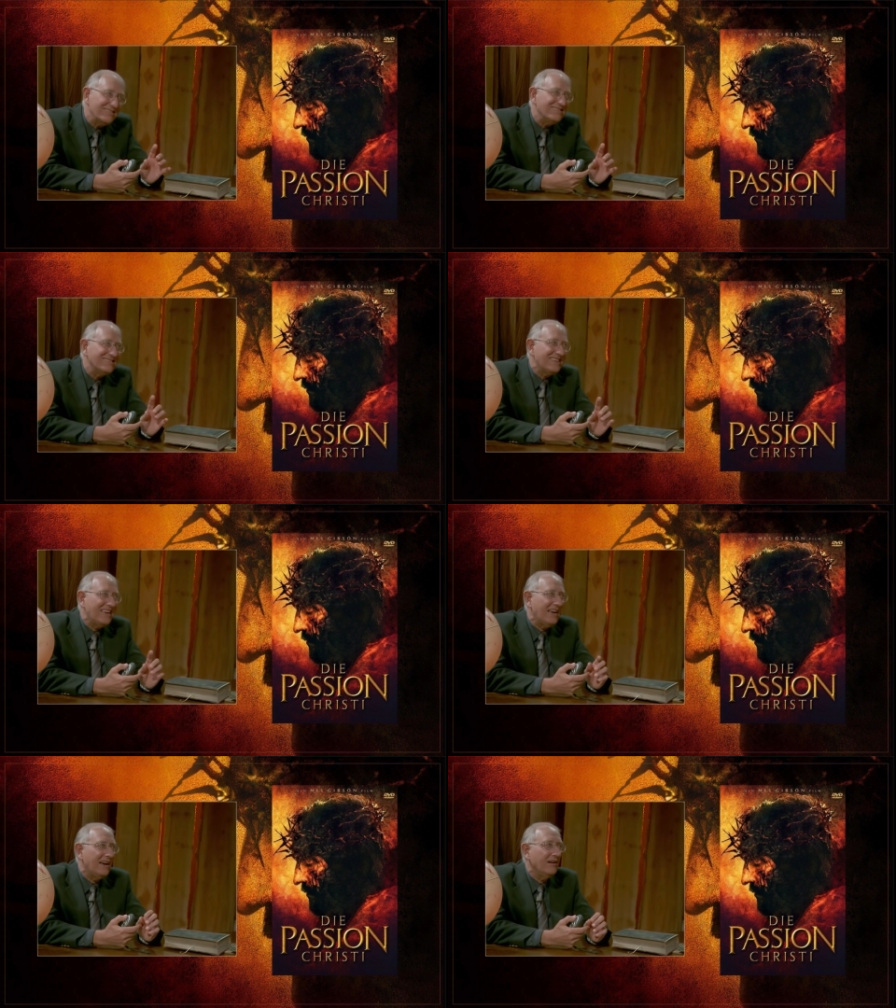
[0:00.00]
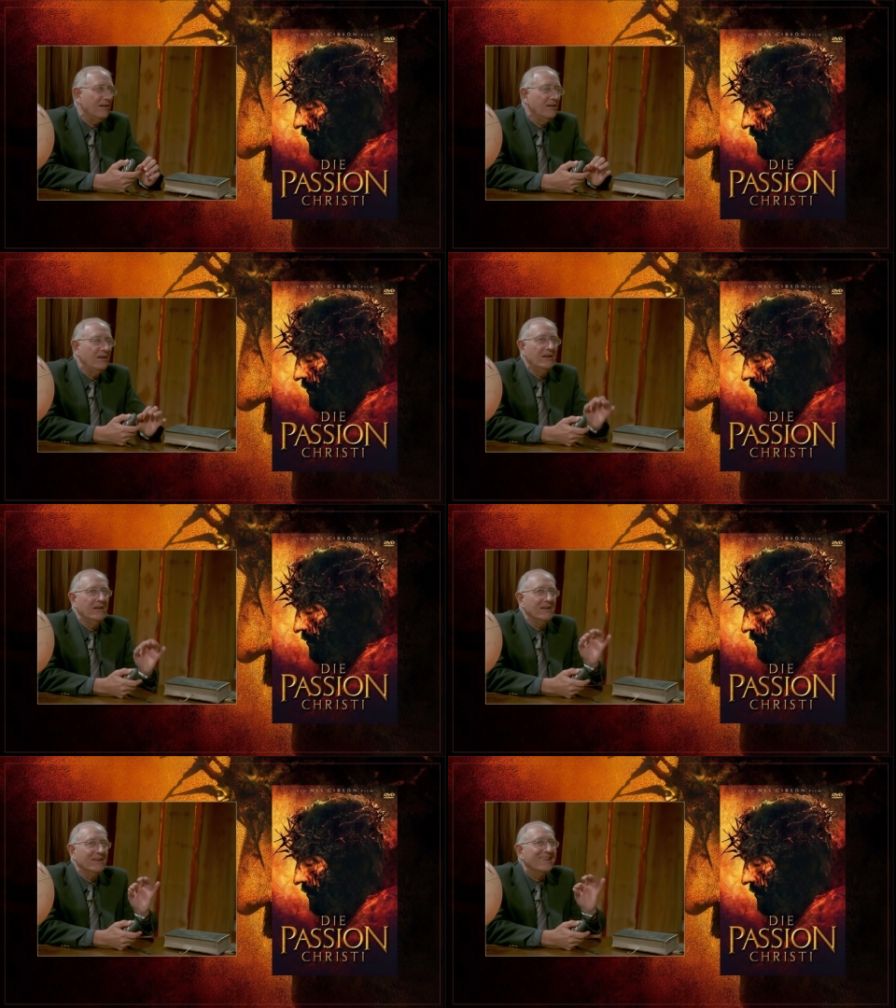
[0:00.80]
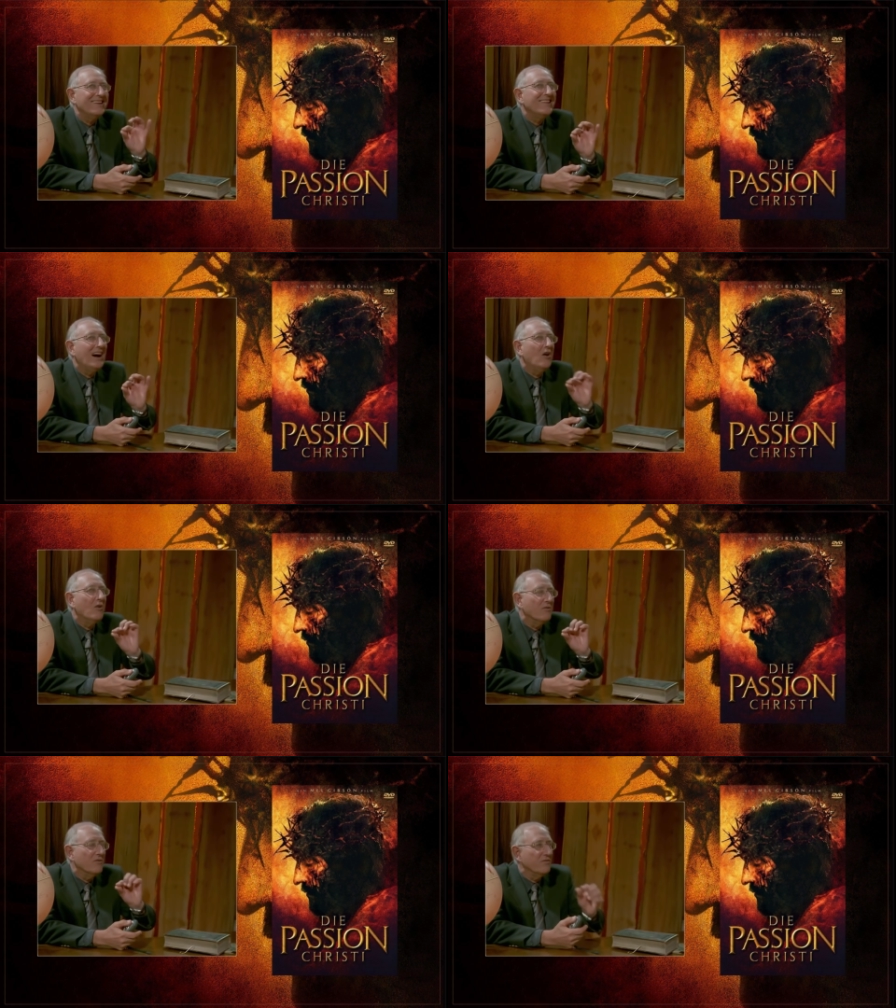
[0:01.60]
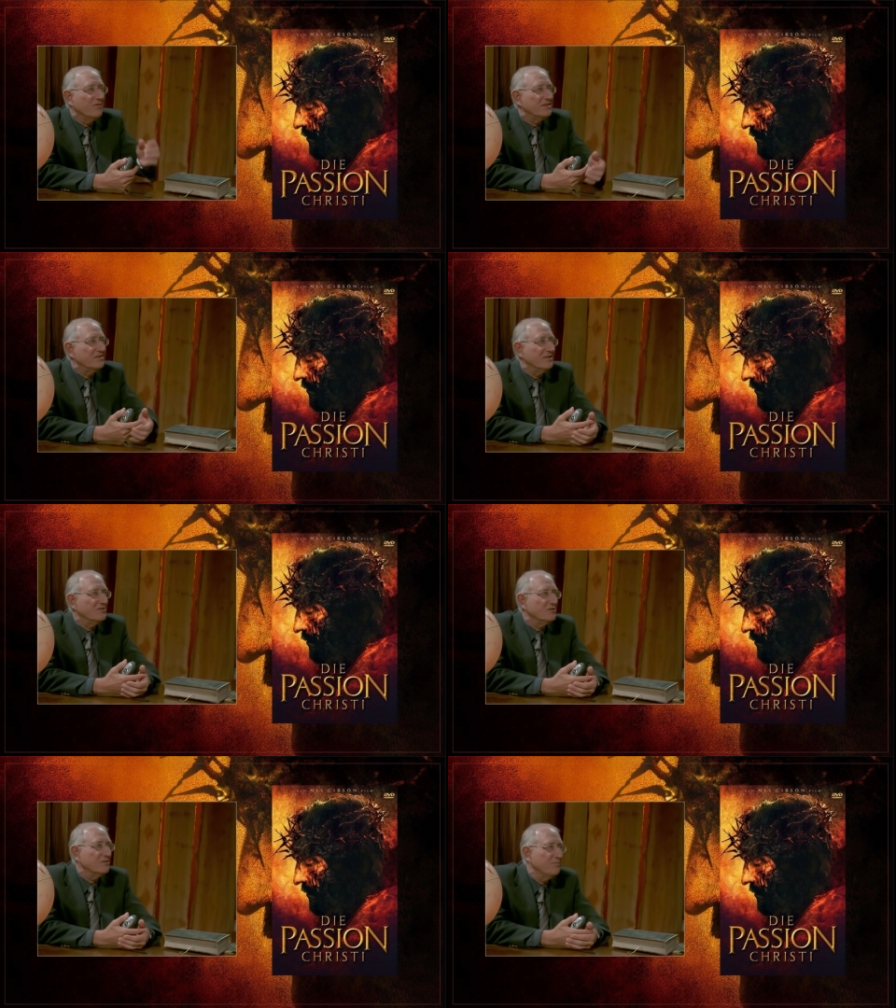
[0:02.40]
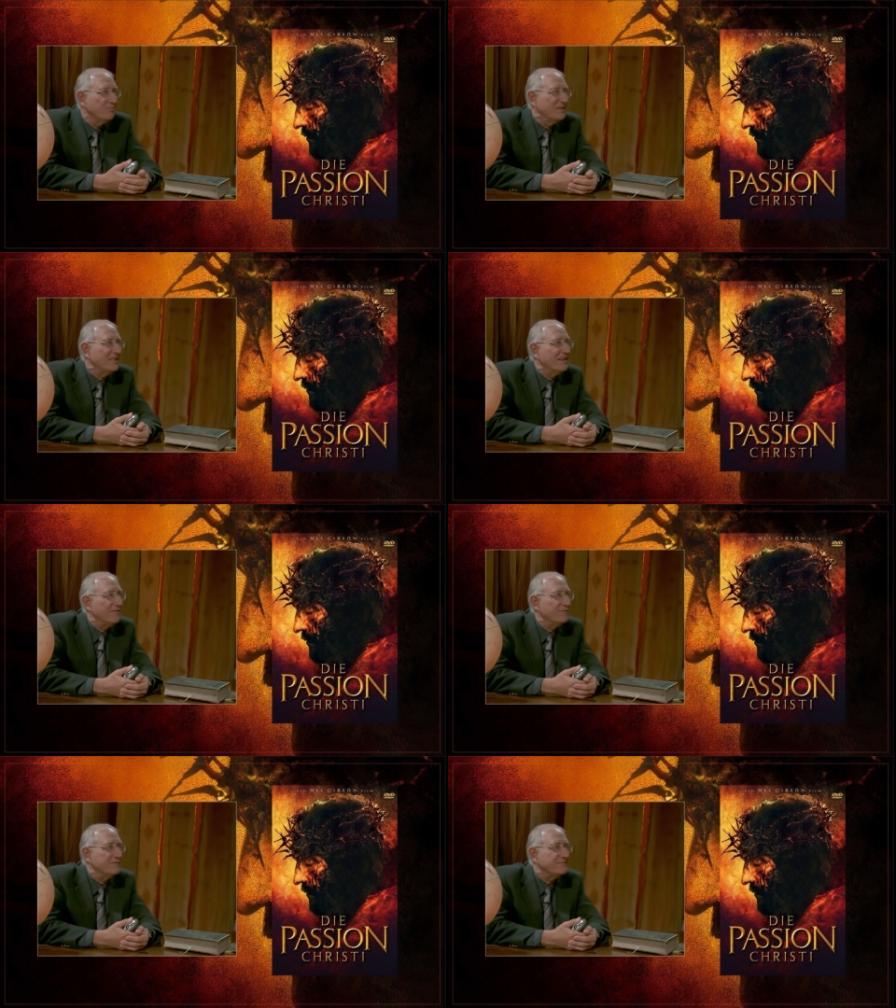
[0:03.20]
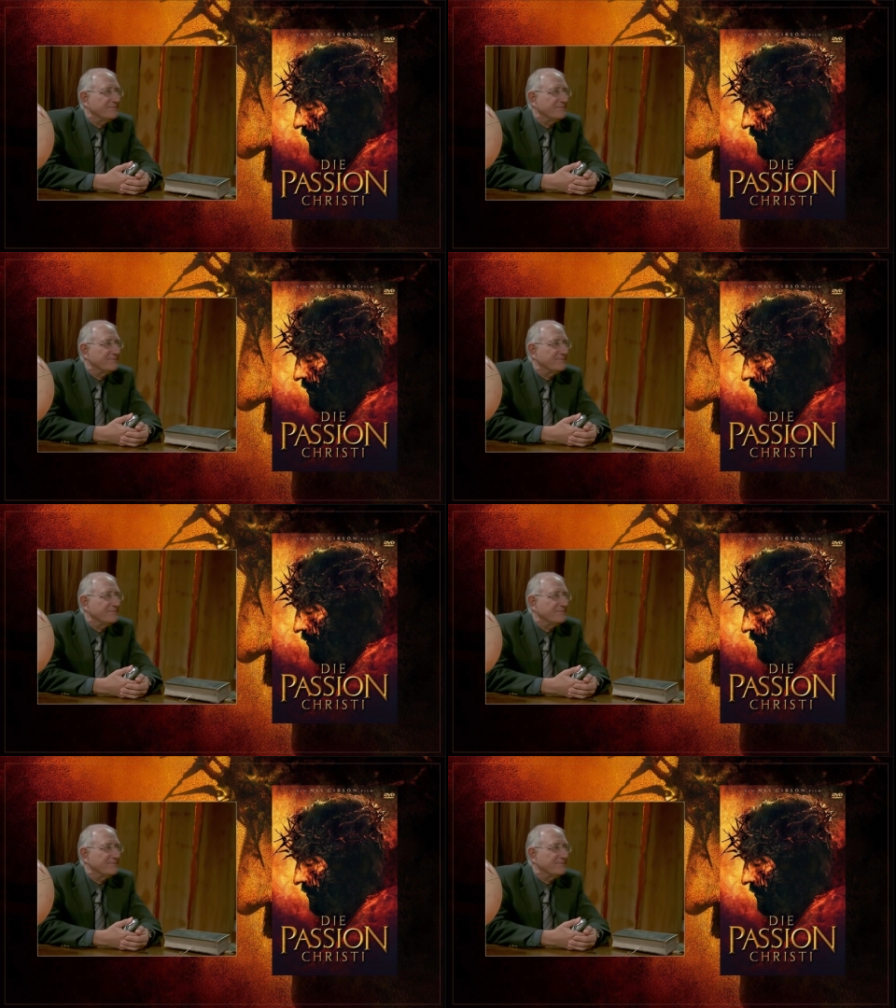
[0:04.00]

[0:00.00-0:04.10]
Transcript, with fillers: sehr genau, was dies betrifft.